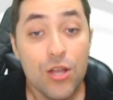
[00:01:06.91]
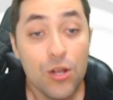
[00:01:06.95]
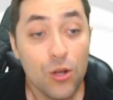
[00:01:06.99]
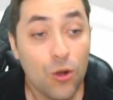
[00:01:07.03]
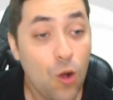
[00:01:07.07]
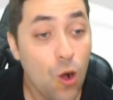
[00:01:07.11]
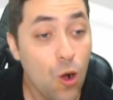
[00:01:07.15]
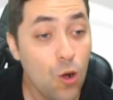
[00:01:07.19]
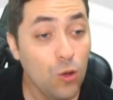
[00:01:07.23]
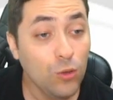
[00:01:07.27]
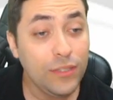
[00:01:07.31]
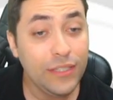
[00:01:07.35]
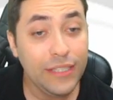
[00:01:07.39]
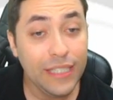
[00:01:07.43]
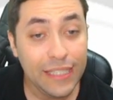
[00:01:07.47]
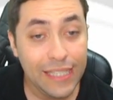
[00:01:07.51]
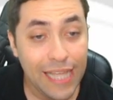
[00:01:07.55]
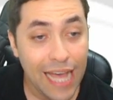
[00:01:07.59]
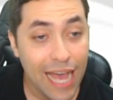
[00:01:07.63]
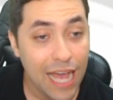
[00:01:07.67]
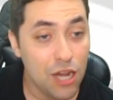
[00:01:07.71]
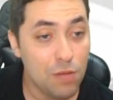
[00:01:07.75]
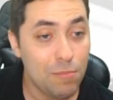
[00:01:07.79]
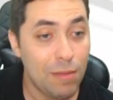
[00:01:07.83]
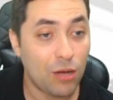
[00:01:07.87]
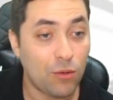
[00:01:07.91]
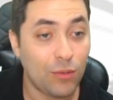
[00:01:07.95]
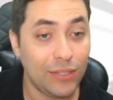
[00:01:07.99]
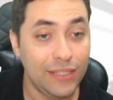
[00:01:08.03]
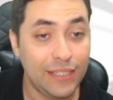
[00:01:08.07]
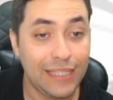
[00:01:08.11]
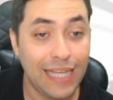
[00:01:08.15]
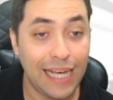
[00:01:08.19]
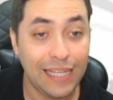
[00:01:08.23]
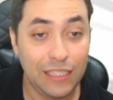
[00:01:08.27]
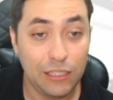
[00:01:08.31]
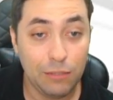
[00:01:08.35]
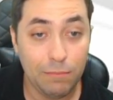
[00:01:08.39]
Considere uma
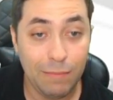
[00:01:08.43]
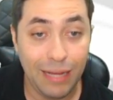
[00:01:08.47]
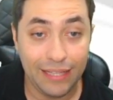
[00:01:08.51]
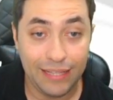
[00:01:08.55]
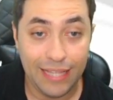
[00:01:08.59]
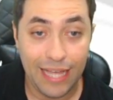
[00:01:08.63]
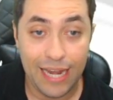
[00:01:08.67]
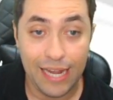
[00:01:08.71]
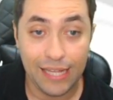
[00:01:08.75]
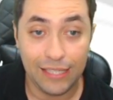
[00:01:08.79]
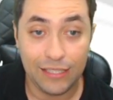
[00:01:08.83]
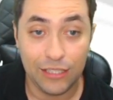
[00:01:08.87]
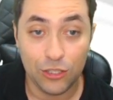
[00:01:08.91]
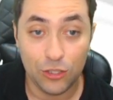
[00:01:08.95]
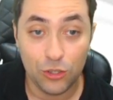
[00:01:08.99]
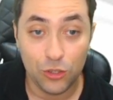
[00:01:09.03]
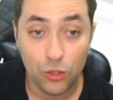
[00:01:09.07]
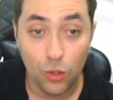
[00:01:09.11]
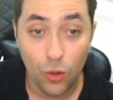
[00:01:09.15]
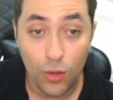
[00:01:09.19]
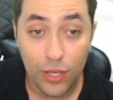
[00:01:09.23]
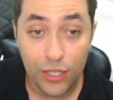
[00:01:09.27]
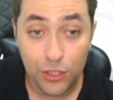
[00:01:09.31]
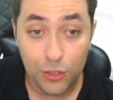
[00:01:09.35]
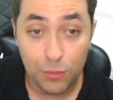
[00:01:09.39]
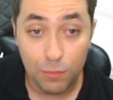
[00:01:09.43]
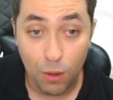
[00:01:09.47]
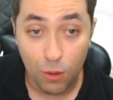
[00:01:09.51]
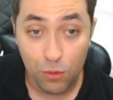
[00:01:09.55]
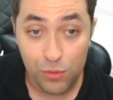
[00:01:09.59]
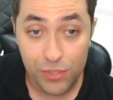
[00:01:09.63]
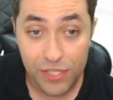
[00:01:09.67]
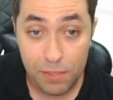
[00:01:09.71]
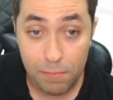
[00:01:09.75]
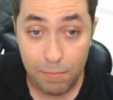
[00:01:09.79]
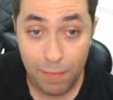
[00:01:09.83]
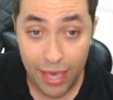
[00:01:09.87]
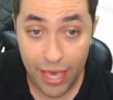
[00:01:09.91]
quantidade de matéria de 2
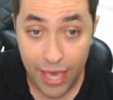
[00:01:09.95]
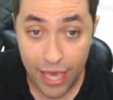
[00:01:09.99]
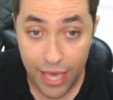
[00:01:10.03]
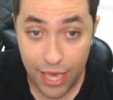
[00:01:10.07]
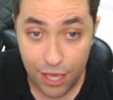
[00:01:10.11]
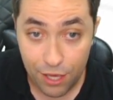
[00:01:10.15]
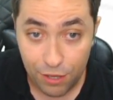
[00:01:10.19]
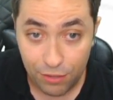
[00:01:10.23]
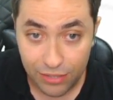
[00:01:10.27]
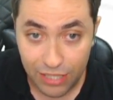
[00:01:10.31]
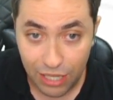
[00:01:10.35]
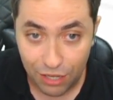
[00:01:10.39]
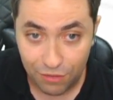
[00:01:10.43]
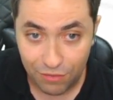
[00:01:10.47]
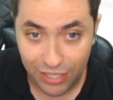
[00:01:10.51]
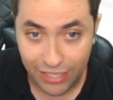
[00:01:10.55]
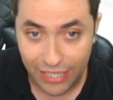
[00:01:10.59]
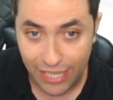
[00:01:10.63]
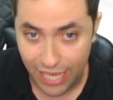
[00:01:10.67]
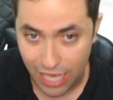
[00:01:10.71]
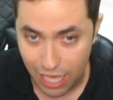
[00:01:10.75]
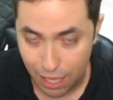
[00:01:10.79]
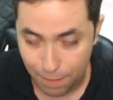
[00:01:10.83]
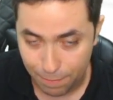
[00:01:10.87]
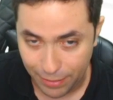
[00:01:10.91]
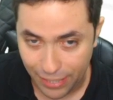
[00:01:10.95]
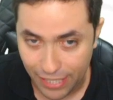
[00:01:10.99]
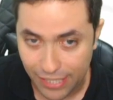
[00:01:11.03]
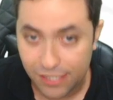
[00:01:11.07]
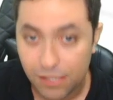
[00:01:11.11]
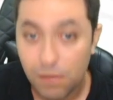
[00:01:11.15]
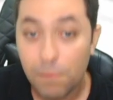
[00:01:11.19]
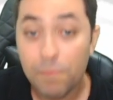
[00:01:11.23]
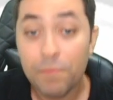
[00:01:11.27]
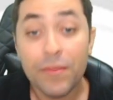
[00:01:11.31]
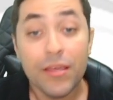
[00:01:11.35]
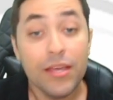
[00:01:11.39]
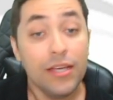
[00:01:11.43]
mols e meio, tá vendo aí,
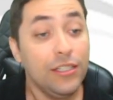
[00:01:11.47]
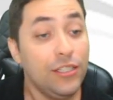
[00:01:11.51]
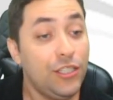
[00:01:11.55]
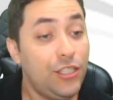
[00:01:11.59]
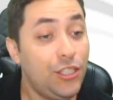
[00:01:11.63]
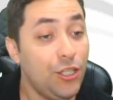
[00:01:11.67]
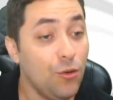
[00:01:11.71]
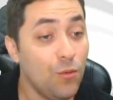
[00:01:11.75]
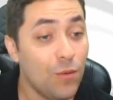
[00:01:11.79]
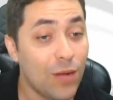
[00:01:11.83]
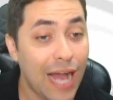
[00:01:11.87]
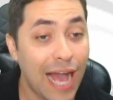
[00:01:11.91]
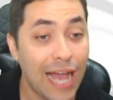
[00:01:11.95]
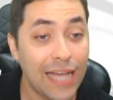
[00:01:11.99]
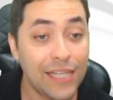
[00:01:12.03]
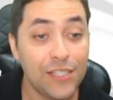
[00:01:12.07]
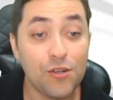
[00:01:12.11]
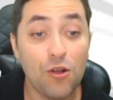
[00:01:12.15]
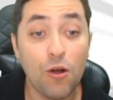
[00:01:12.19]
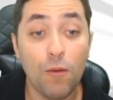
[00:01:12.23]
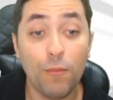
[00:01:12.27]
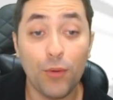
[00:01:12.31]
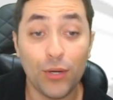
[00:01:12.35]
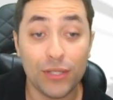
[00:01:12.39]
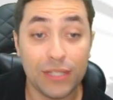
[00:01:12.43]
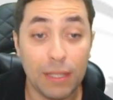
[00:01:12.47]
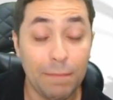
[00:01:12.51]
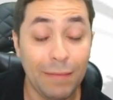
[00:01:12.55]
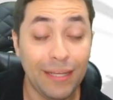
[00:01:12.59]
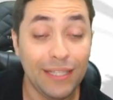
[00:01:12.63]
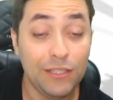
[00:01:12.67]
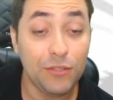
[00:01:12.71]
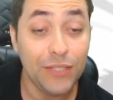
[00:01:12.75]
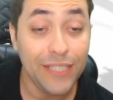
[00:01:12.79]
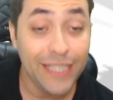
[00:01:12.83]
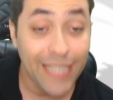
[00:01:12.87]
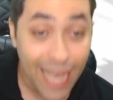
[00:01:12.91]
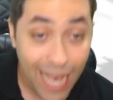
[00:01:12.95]
rapaz? De um gás de
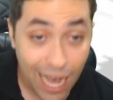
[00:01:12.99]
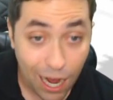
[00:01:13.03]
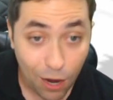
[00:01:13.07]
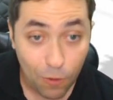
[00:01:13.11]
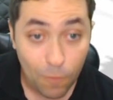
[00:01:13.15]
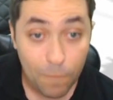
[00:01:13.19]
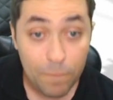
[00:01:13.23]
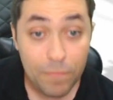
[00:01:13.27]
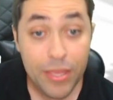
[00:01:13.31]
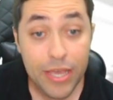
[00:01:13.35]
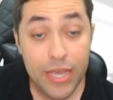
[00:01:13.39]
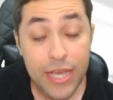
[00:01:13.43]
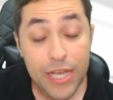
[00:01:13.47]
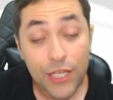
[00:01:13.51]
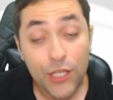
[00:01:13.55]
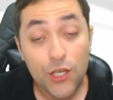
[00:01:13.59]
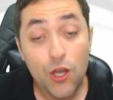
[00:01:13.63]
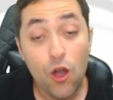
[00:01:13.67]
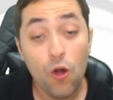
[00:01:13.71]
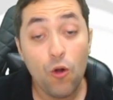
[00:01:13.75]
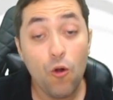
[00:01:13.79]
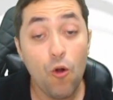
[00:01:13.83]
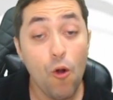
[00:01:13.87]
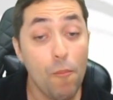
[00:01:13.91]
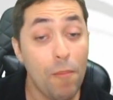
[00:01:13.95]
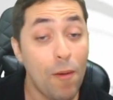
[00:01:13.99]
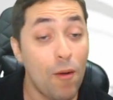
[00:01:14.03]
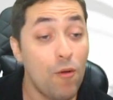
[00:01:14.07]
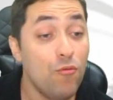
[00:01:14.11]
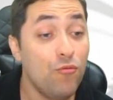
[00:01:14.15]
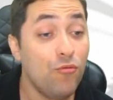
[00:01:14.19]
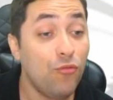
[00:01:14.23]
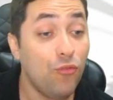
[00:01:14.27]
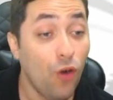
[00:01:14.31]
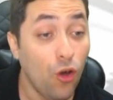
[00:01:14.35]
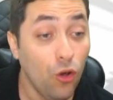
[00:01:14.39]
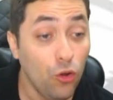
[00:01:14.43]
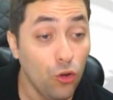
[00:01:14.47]
comportamento ideal, que ocupa um
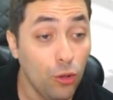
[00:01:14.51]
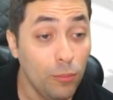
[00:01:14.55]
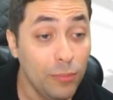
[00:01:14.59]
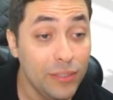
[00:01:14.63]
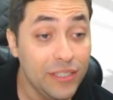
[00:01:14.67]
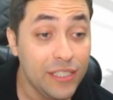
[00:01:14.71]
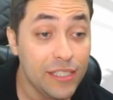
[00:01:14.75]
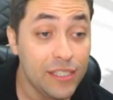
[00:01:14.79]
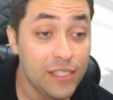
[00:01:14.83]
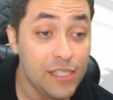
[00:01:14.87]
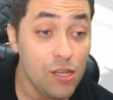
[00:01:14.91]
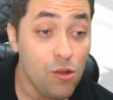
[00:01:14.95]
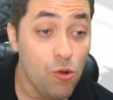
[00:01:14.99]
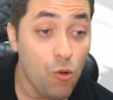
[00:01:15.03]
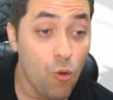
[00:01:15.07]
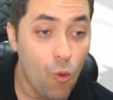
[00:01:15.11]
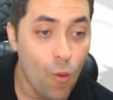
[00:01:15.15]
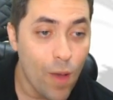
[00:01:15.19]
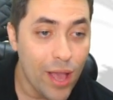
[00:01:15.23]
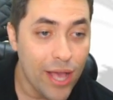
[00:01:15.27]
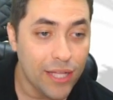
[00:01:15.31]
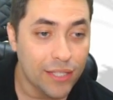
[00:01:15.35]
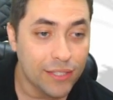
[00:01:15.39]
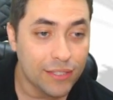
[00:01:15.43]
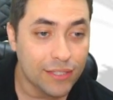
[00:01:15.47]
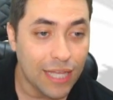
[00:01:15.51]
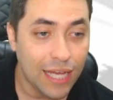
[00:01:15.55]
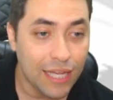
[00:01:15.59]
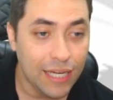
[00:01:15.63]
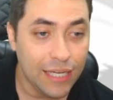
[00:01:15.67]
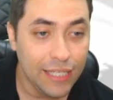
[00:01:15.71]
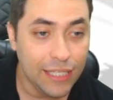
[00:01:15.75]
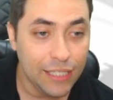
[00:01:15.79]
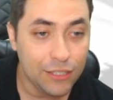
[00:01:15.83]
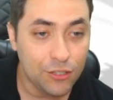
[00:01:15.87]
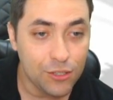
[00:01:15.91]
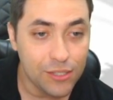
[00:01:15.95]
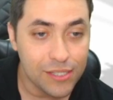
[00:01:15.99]
volume de 50
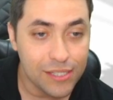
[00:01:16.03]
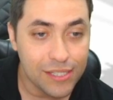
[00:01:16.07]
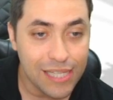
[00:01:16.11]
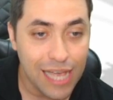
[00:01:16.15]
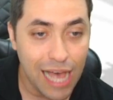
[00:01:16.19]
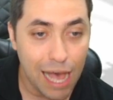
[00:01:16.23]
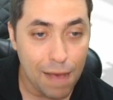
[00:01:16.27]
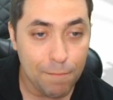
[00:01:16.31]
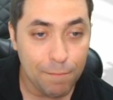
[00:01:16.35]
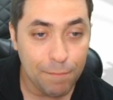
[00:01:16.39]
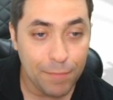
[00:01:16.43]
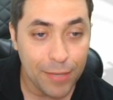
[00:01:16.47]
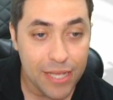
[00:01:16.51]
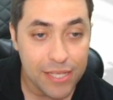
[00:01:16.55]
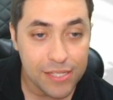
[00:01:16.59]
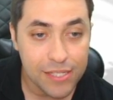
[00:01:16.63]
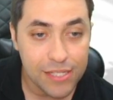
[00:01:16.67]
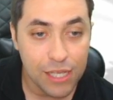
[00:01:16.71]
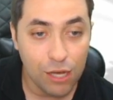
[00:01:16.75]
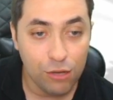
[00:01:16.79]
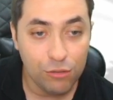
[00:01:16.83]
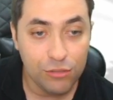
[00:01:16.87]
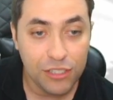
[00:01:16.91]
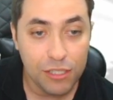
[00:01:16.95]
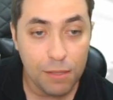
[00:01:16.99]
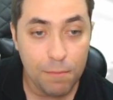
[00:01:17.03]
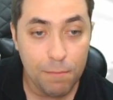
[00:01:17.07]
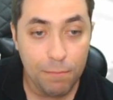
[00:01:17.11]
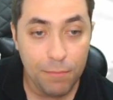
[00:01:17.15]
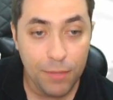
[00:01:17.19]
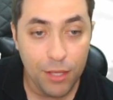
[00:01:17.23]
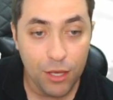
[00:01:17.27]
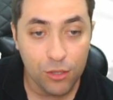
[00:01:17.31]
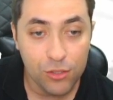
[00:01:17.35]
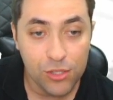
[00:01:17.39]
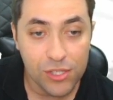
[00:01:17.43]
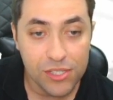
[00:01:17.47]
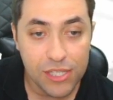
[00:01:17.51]
litros à pressão de
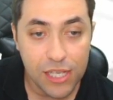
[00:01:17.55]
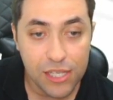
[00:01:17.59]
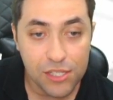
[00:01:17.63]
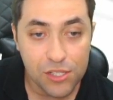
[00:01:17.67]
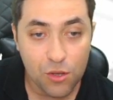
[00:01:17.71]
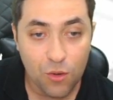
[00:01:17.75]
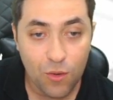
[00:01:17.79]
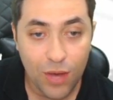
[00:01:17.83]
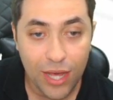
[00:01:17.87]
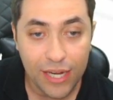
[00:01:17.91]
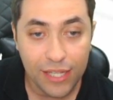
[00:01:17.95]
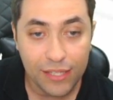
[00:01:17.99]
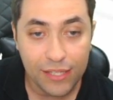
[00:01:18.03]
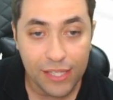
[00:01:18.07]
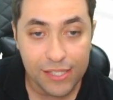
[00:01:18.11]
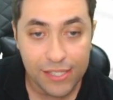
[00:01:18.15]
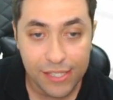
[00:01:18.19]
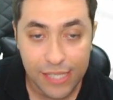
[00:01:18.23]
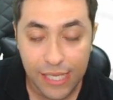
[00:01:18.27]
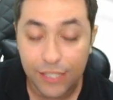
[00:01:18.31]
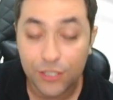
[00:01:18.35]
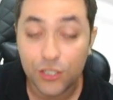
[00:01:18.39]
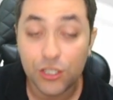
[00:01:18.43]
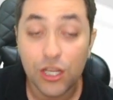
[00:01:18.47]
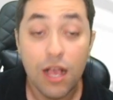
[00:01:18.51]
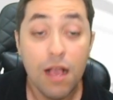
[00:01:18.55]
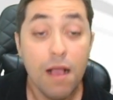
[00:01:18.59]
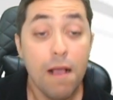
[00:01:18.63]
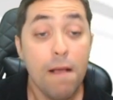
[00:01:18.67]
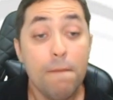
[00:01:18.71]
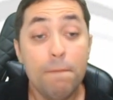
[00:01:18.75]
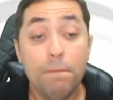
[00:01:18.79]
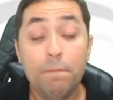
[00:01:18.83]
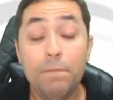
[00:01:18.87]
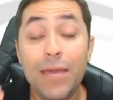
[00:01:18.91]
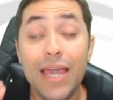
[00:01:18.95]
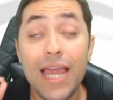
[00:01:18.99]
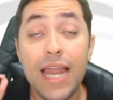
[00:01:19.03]
1246
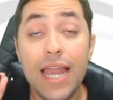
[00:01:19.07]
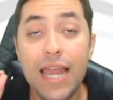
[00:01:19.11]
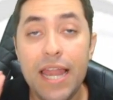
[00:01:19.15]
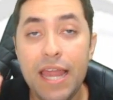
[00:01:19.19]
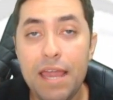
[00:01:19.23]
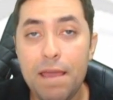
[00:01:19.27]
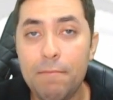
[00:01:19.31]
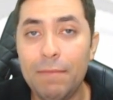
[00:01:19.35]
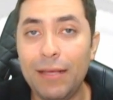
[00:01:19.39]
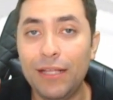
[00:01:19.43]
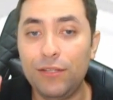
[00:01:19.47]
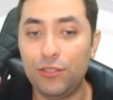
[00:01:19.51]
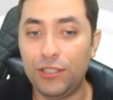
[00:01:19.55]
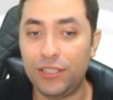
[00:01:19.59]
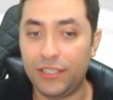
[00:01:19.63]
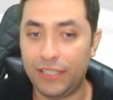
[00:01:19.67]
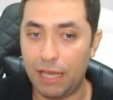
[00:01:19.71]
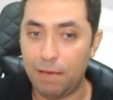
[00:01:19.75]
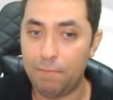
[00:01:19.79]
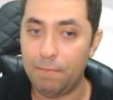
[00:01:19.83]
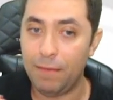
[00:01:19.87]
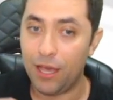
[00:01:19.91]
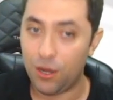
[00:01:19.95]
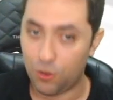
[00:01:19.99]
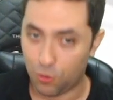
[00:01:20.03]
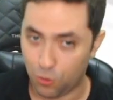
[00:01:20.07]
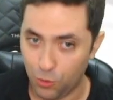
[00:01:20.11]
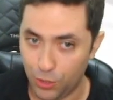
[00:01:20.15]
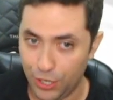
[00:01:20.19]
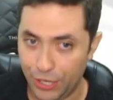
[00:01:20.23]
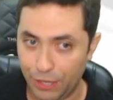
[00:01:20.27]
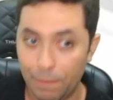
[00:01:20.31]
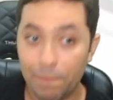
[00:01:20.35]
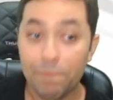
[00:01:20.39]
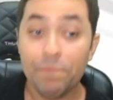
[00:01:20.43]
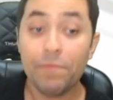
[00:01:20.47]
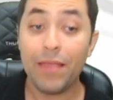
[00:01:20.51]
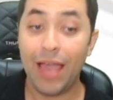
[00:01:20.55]
milímetros de
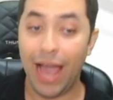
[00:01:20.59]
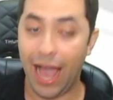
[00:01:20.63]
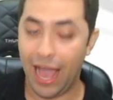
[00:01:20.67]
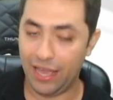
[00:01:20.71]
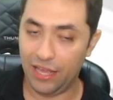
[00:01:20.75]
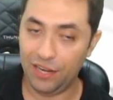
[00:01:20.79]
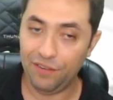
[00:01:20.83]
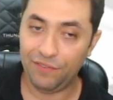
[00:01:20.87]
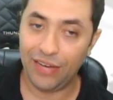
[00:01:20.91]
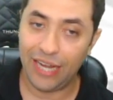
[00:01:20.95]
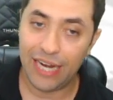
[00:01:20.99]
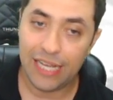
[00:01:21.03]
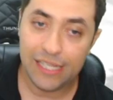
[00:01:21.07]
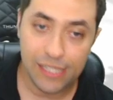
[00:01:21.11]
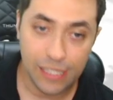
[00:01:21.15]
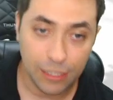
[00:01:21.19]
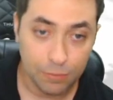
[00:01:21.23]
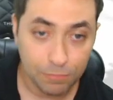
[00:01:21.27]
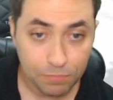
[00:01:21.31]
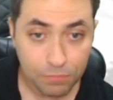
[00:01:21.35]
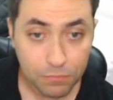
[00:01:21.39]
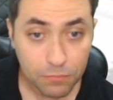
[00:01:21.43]
mercúrio. Aí ele fala assim...